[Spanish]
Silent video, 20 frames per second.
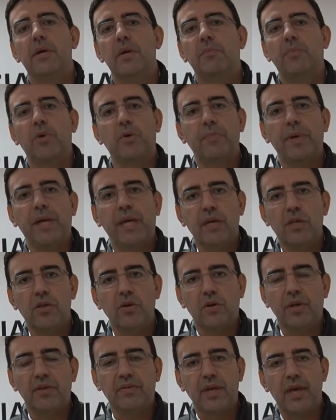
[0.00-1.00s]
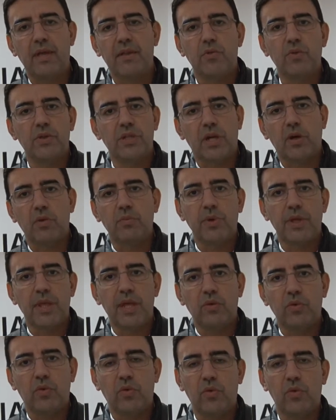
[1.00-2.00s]
por pequeño que sea, de nuestra comunidad
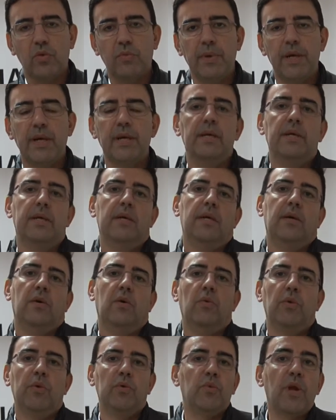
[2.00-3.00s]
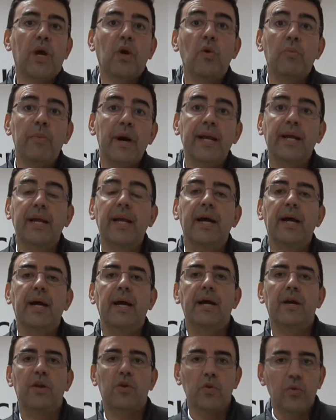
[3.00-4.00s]
autónoma o en una
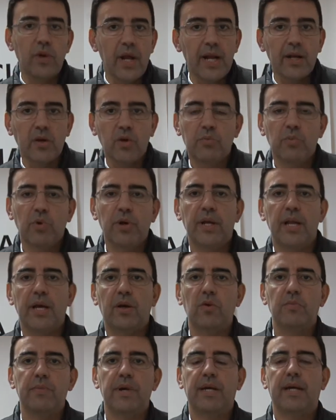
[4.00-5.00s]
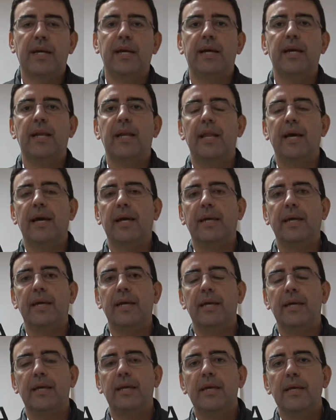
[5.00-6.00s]
comarca rural como es la comarca en la
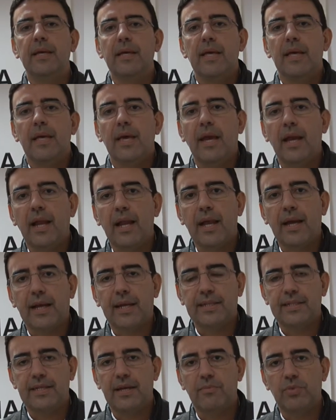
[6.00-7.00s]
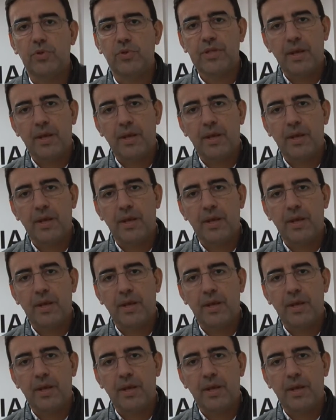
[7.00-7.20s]
que, estamos.